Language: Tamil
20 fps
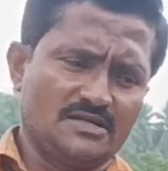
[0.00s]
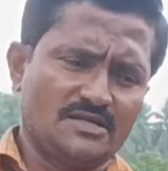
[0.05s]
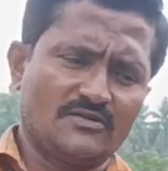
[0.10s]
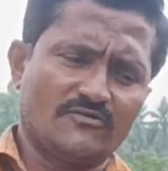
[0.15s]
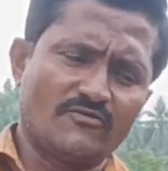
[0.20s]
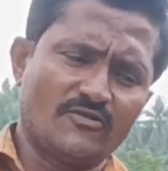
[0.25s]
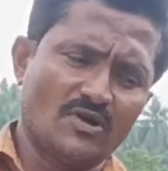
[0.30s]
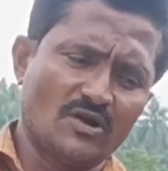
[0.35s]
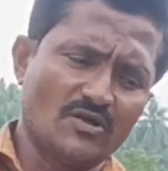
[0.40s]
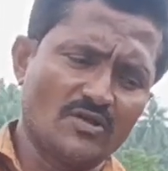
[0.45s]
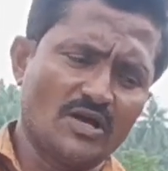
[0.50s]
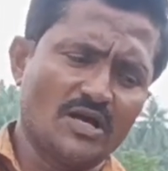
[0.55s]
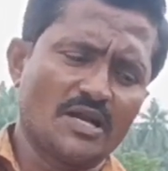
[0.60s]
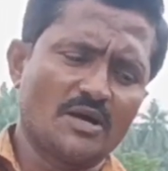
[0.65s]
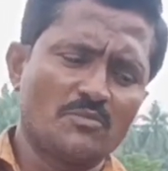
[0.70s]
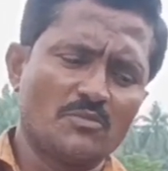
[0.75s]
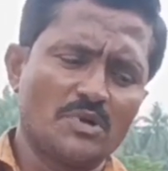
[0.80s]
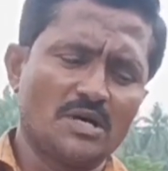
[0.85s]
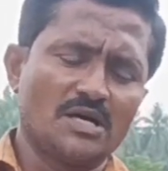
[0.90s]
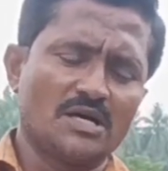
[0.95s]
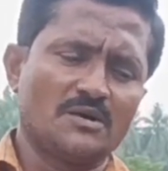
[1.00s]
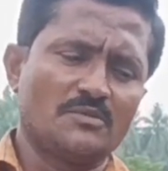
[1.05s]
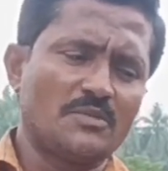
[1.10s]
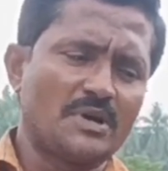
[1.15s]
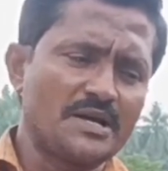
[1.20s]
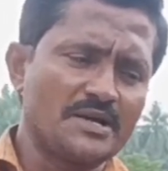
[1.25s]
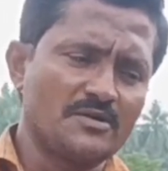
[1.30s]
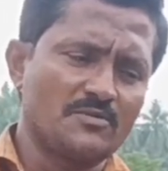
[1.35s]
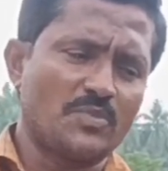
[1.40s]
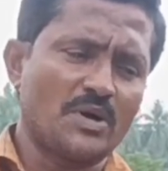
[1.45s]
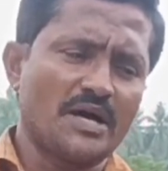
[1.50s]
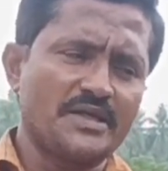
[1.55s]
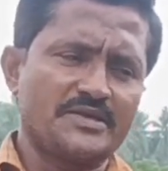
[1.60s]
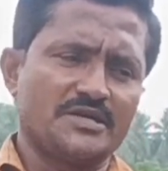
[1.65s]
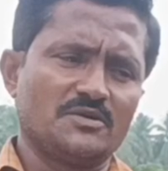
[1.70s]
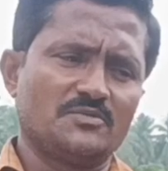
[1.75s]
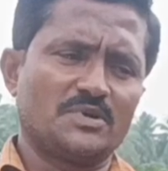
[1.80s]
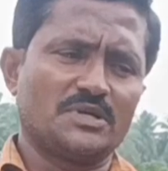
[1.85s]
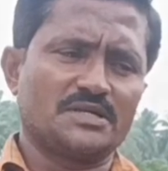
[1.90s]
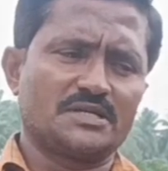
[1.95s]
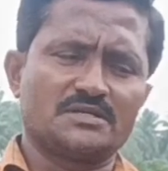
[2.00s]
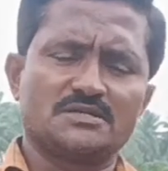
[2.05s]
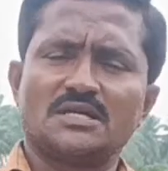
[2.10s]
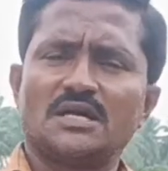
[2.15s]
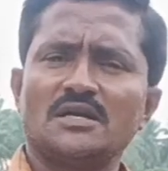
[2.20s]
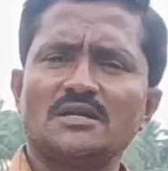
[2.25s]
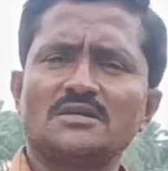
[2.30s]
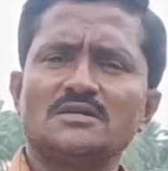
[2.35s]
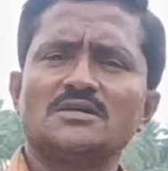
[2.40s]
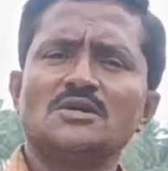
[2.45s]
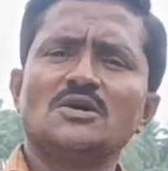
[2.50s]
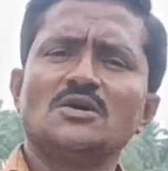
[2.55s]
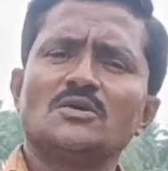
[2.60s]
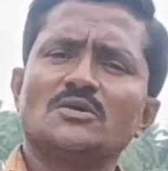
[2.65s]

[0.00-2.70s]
எவ்வளோதான் நம்ம மண் பாதிக்கப்பட்டிருந்தாலும்